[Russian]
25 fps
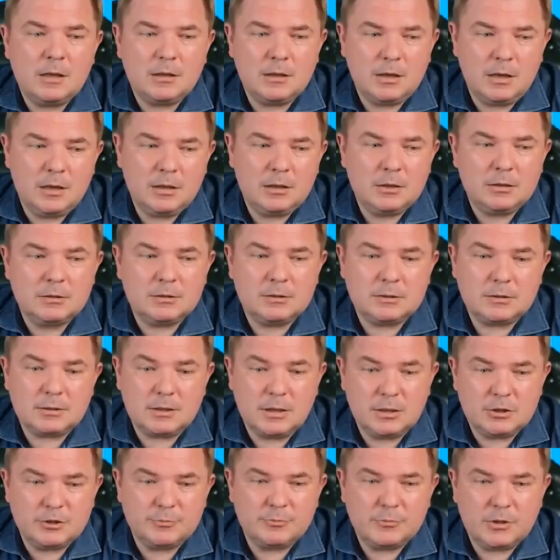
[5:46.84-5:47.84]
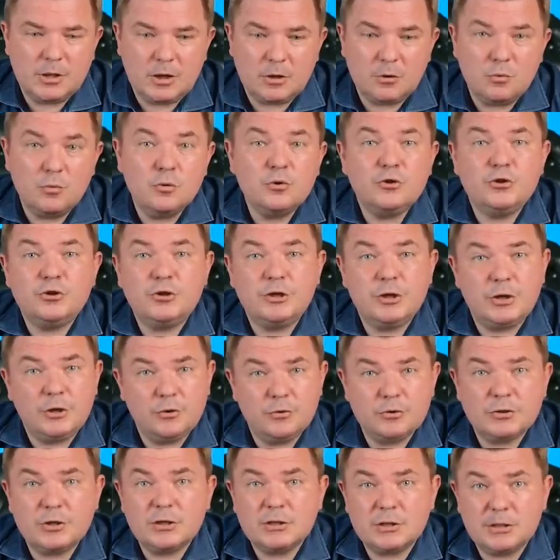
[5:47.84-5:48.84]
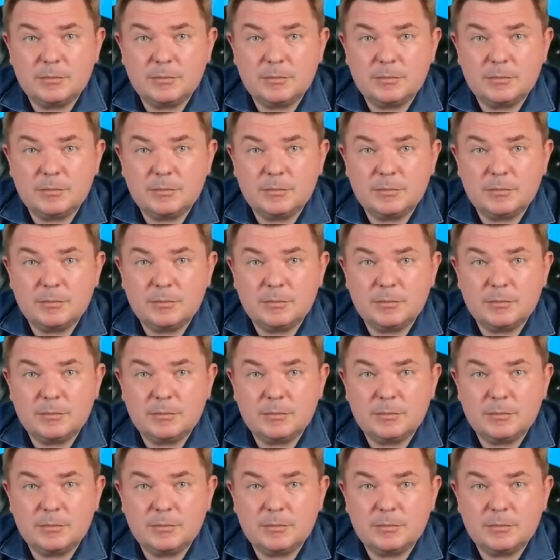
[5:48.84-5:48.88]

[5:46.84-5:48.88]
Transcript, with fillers: она, скажем так, очень серьезно